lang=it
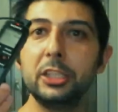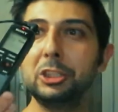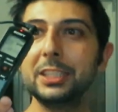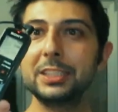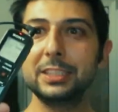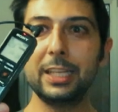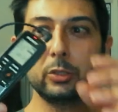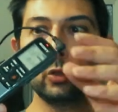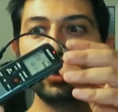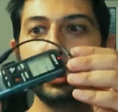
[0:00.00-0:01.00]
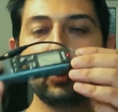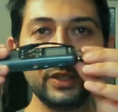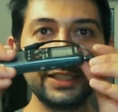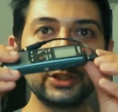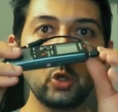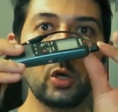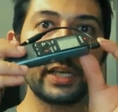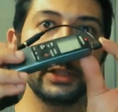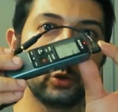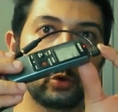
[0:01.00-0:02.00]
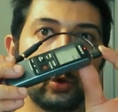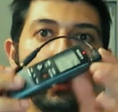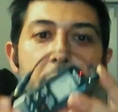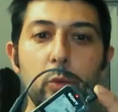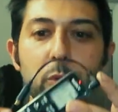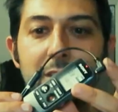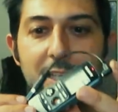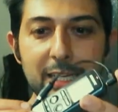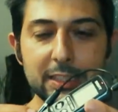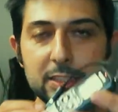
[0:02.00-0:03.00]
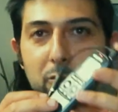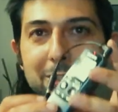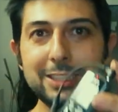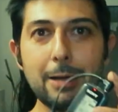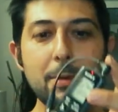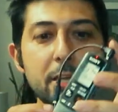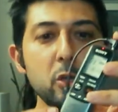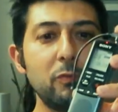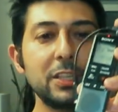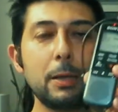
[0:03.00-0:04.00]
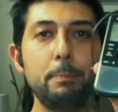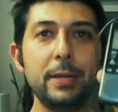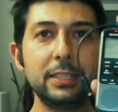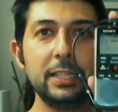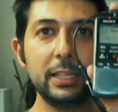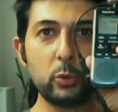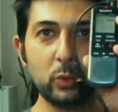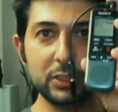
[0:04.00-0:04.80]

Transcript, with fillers: necessitano di questo riduttore quindi ragazzi non sia mai io vado a perdere